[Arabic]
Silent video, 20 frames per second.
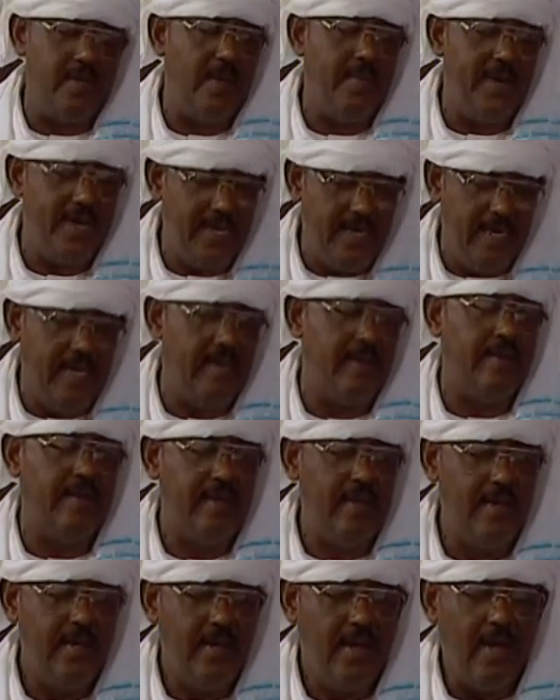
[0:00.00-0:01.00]
تبعية
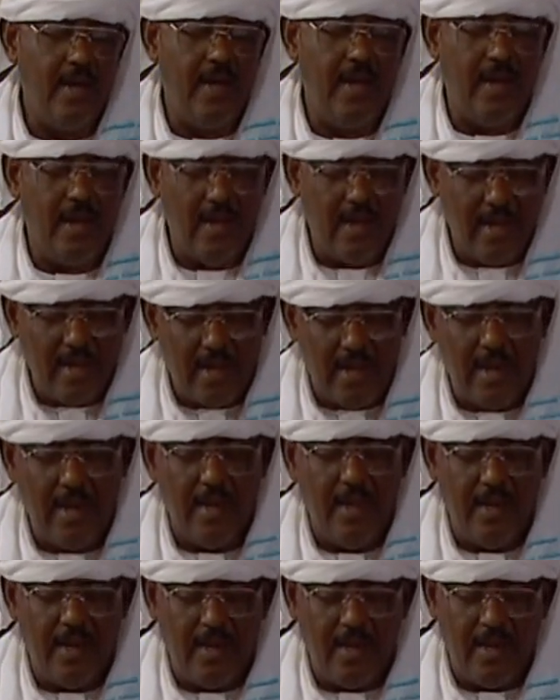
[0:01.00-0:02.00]

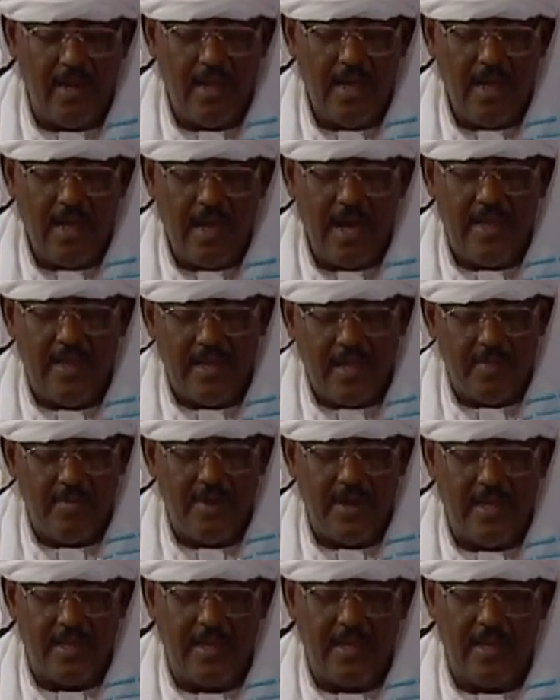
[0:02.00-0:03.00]
آه، هذه
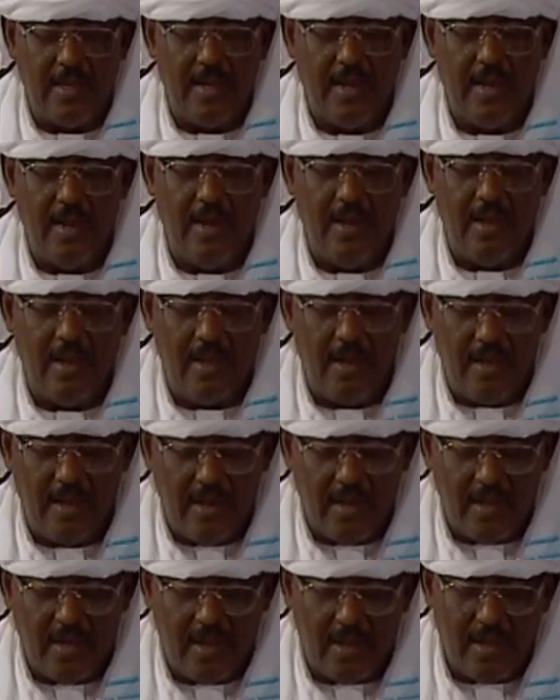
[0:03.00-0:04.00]
المناطق إلى
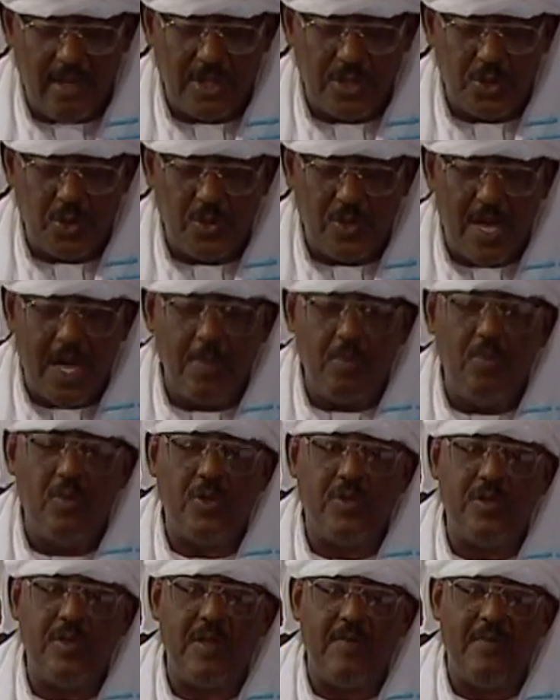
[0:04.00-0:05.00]
إلى إلى السودان
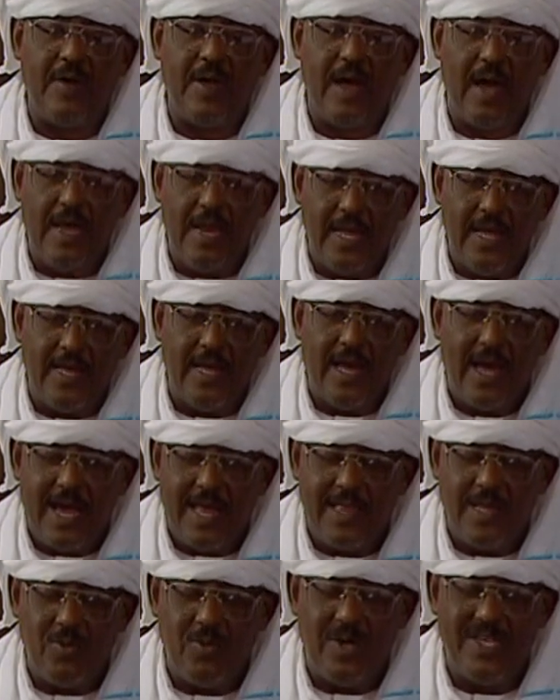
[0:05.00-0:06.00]
متفق عليه
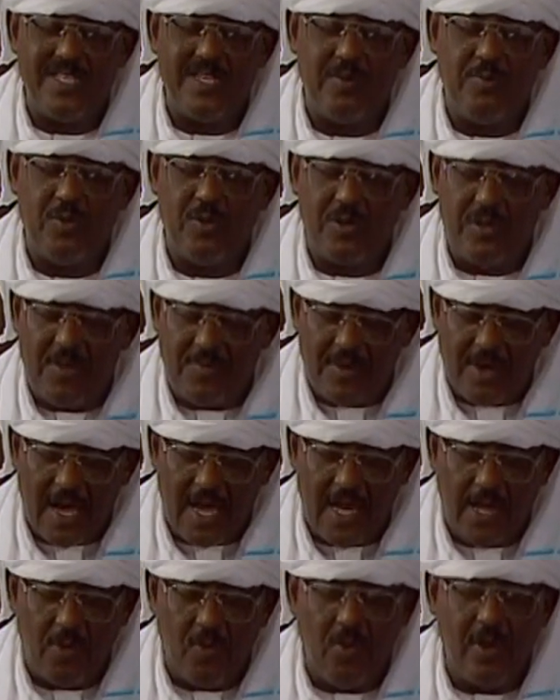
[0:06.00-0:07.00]
هذه الواثق متفق
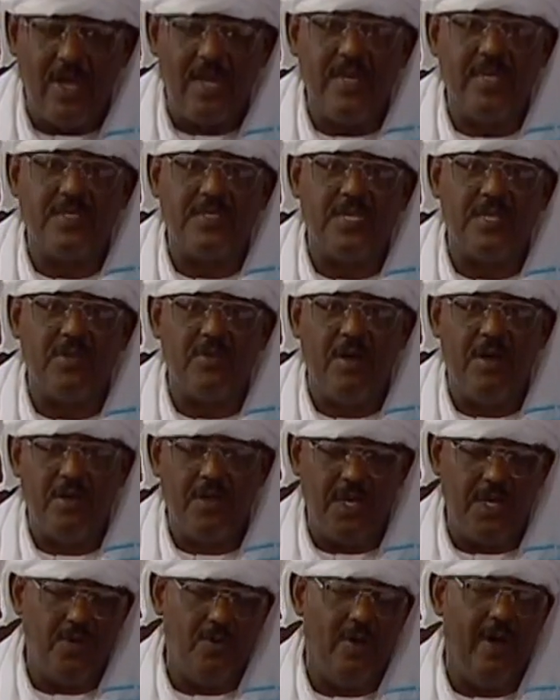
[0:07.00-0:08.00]
عليه ولن يستطيع أن
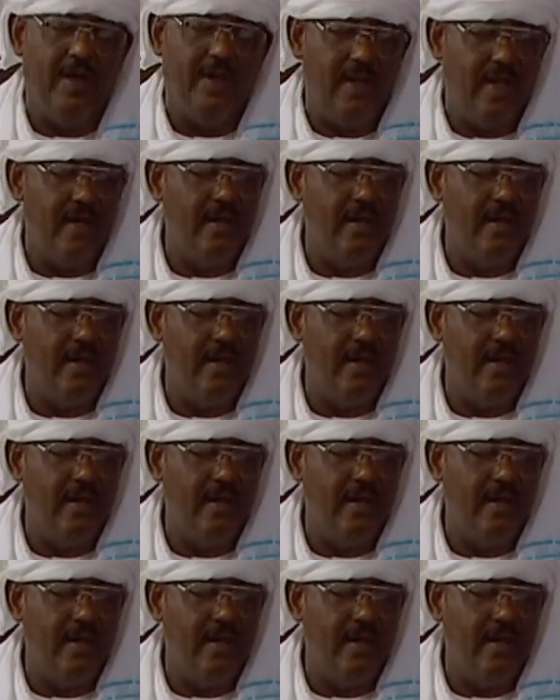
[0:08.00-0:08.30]
يحيدوا عنها